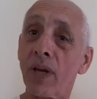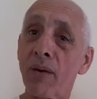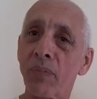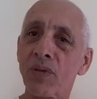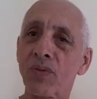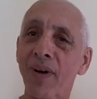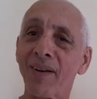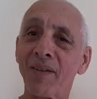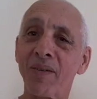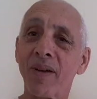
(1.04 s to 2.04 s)
Olá
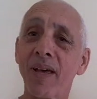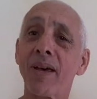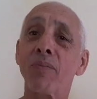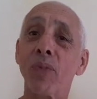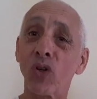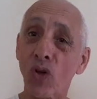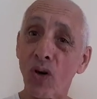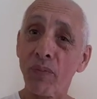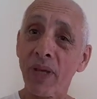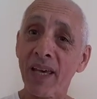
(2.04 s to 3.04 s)
pessoal, meu
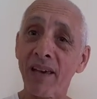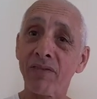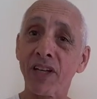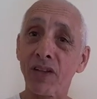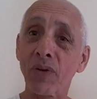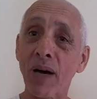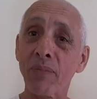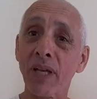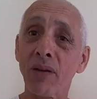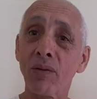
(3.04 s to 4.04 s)
nome é Fernando
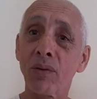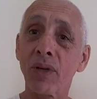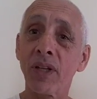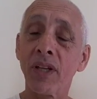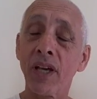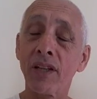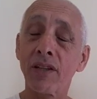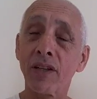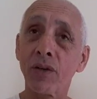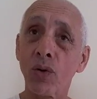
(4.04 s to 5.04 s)
Rabelo e,
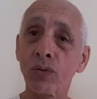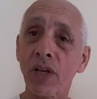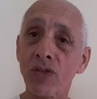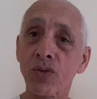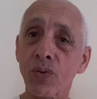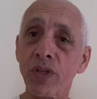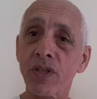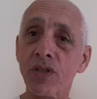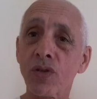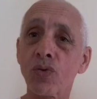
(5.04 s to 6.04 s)
entre outras
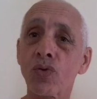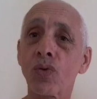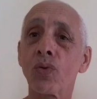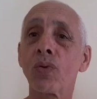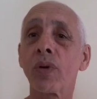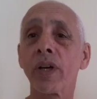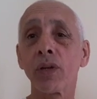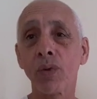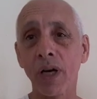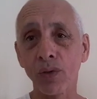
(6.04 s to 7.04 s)
coisas, eu sou
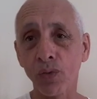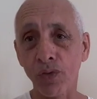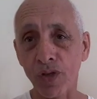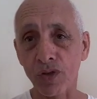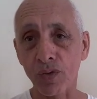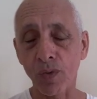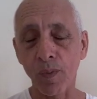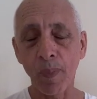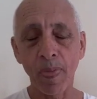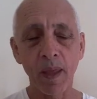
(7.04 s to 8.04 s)
educador
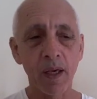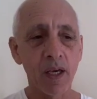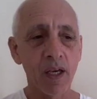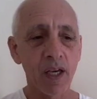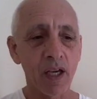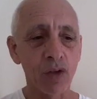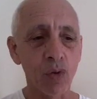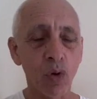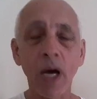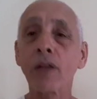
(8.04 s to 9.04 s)
físico.
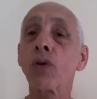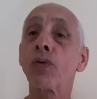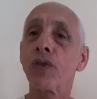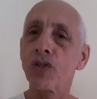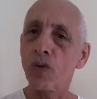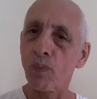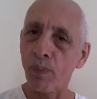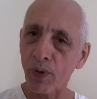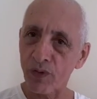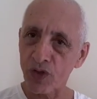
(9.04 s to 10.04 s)
Educador físico
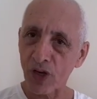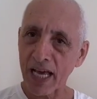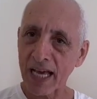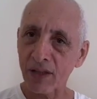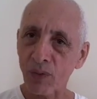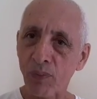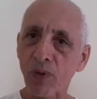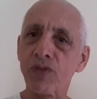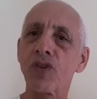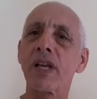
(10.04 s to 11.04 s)
provisionado,
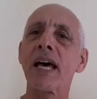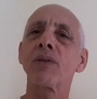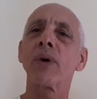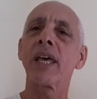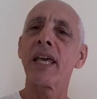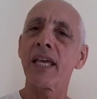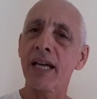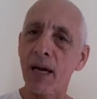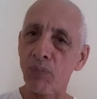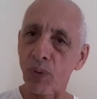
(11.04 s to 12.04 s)
provisionado
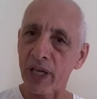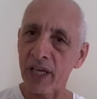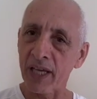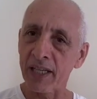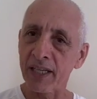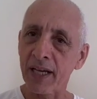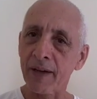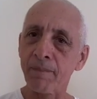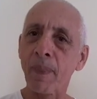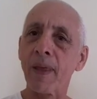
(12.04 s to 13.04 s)
em
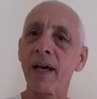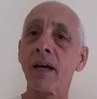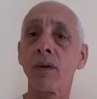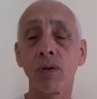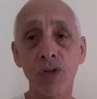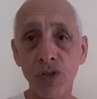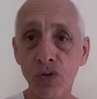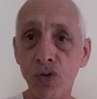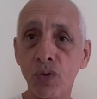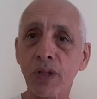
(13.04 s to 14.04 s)
capoeira, né?
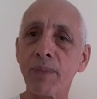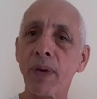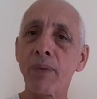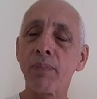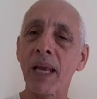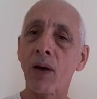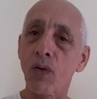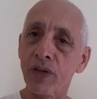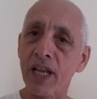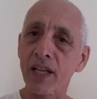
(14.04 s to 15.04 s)
onde sou também, pela
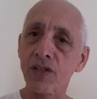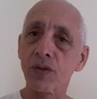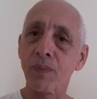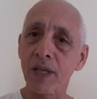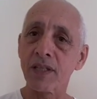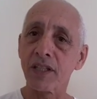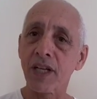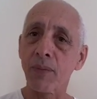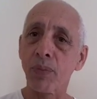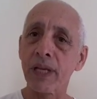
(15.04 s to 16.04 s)
Confederação
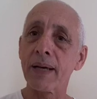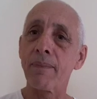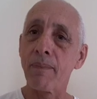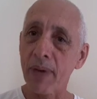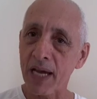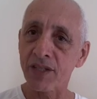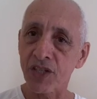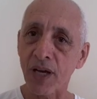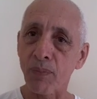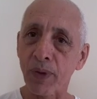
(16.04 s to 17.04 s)
Brasileira de Capoeira,
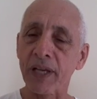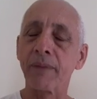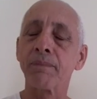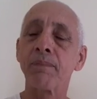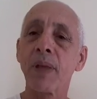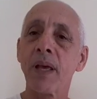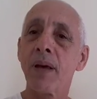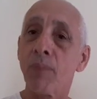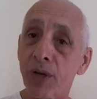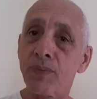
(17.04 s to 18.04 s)
mestre de capoeira.
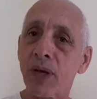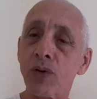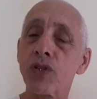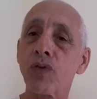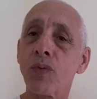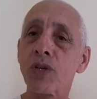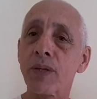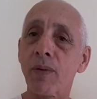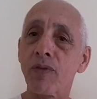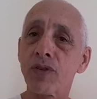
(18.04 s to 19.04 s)
Pois bem, hoje eu vou
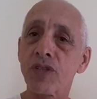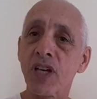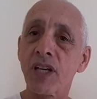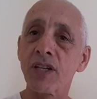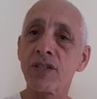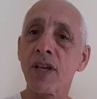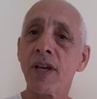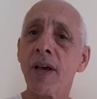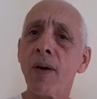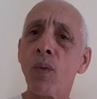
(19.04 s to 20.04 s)
mostrar para vocês
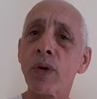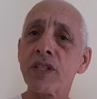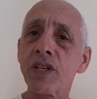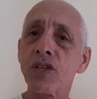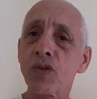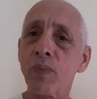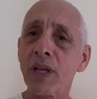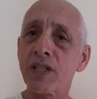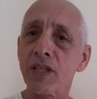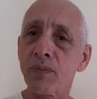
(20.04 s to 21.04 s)
um exercício
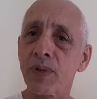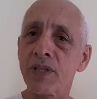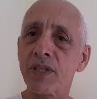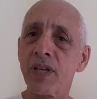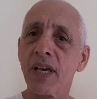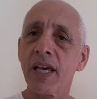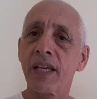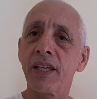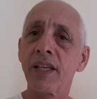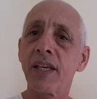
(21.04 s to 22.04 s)
bem simples,
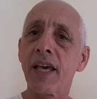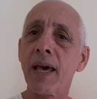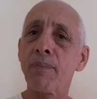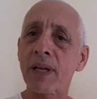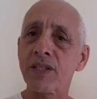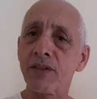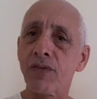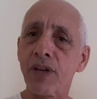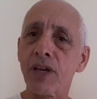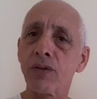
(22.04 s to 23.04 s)
que é para
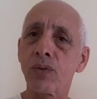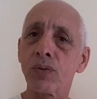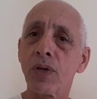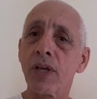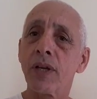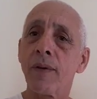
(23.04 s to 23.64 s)
ser feito